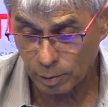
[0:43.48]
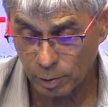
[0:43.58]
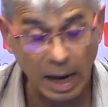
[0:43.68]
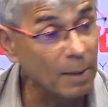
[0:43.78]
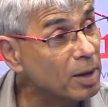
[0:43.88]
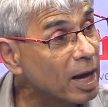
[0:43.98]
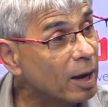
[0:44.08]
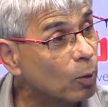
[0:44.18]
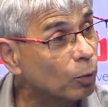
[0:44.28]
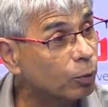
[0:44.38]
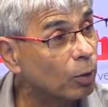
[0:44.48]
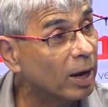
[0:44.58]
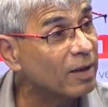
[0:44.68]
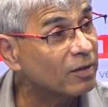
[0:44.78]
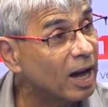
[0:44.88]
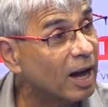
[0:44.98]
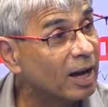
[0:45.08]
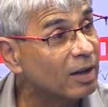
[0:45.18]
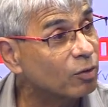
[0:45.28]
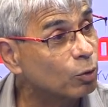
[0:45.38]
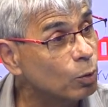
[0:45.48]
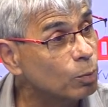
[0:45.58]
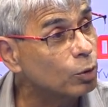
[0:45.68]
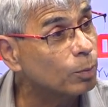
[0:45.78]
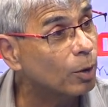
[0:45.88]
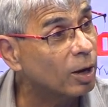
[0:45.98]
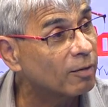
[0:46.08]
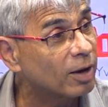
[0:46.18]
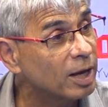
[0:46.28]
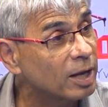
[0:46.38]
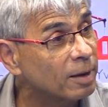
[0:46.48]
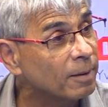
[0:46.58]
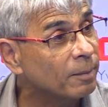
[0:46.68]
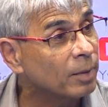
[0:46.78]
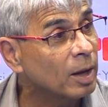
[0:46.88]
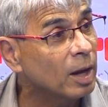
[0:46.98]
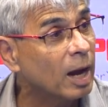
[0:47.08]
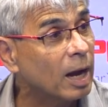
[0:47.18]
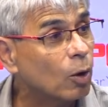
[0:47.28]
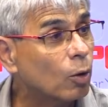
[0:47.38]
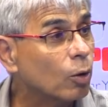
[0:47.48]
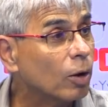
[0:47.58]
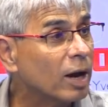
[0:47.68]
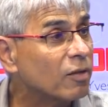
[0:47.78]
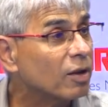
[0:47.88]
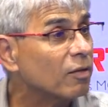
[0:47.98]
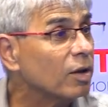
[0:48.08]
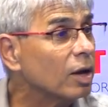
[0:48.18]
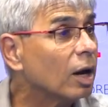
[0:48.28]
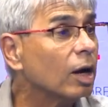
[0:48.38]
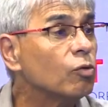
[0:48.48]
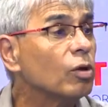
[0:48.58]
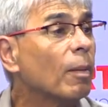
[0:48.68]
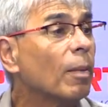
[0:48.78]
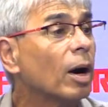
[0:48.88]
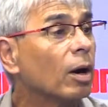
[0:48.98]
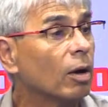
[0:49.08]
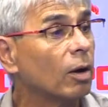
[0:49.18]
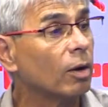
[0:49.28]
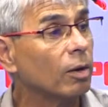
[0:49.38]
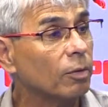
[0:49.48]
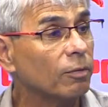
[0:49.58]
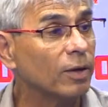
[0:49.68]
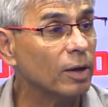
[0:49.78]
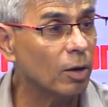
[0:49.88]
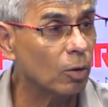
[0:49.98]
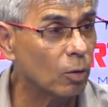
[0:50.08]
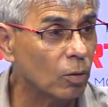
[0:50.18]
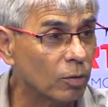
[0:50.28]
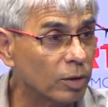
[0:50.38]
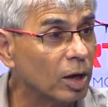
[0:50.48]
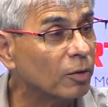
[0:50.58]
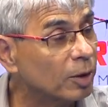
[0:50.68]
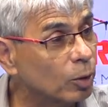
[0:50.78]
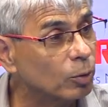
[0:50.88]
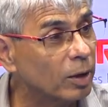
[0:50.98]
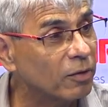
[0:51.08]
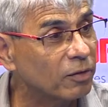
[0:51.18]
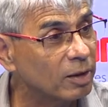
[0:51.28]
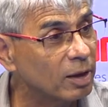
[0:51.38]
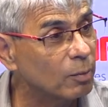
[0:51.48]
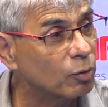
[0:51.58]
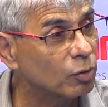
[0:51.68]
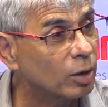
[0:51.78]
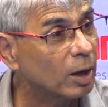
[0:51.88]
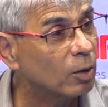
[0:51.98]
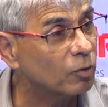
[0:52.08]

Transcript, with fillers: Amiens contre Reims à Reims. Deux buts de Paul Ravaille. Mm alors que Reims avait réduit la marque en, fin de rencontre. Et l'entraîneur de Reims, c'était M. Carlos